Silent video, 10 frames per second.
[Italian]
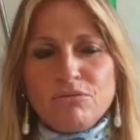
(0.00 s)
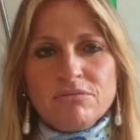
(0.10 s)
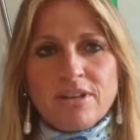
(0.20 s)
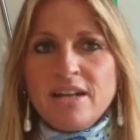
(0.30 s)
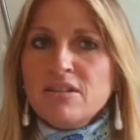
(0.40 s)

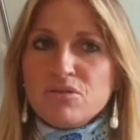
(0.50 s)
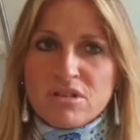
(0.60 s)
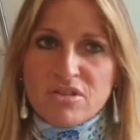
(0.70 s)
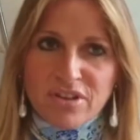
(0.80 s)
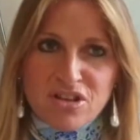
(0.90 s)
con grande
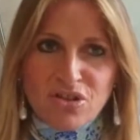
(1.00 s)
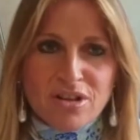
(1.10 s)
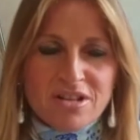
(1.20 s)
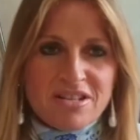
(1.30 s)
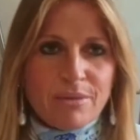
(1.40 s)

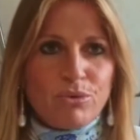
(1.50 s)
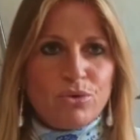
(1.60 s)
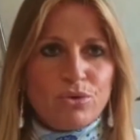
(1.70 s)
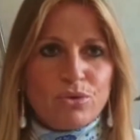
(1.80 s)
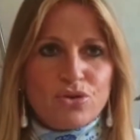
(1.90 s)
soddisfazione
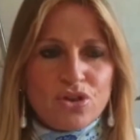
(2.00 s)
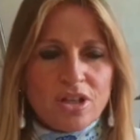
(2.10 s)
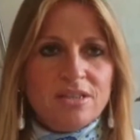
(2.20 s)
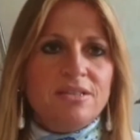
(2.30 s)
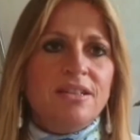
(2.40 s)
siamo
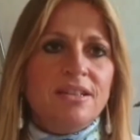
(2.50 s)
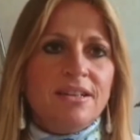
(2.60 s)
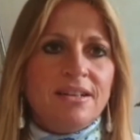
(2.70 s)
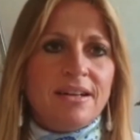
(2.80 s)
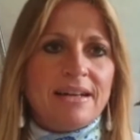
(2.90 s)

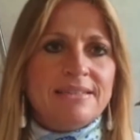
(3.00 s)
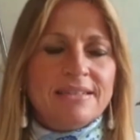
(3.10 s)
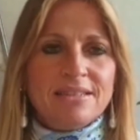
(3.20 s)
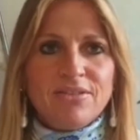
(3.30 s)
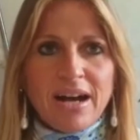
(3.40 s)
riusciti eh, ad
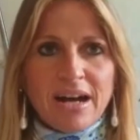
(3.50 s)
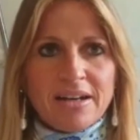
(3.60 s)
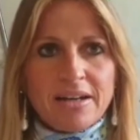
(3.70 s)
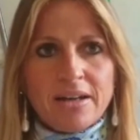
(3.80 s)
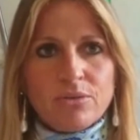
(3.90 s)

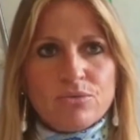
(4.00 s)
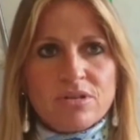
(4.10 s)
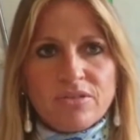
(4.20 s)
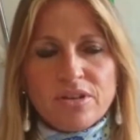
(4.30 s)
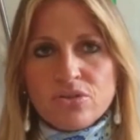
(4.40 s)
attivare un
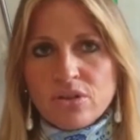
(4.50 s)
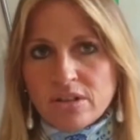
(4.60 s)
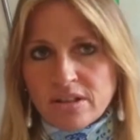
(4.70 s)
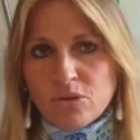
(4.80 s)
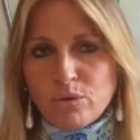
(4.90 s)
servizio che
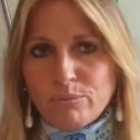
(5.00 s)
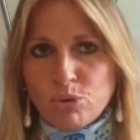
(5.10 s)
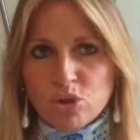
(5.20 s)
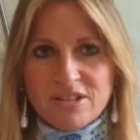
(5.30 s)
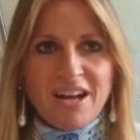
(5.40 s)
ritengo
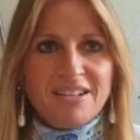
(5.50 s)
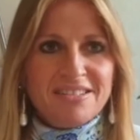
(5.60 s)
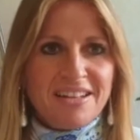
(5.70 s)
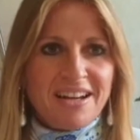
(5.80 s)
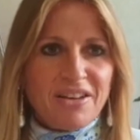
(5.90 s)

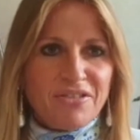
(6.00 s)
importante alla